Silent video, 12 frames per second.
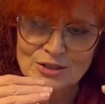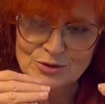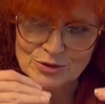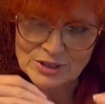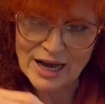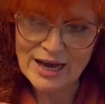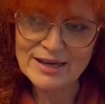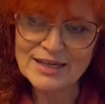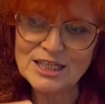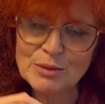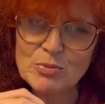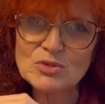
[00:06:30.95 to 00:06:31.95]
durch
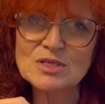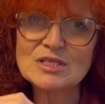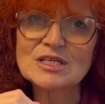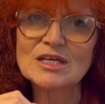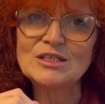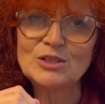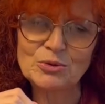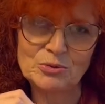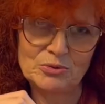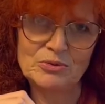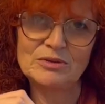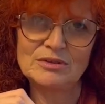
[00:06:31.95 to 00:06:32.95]
eigene
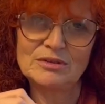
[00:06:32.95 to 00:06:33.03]
Positionierung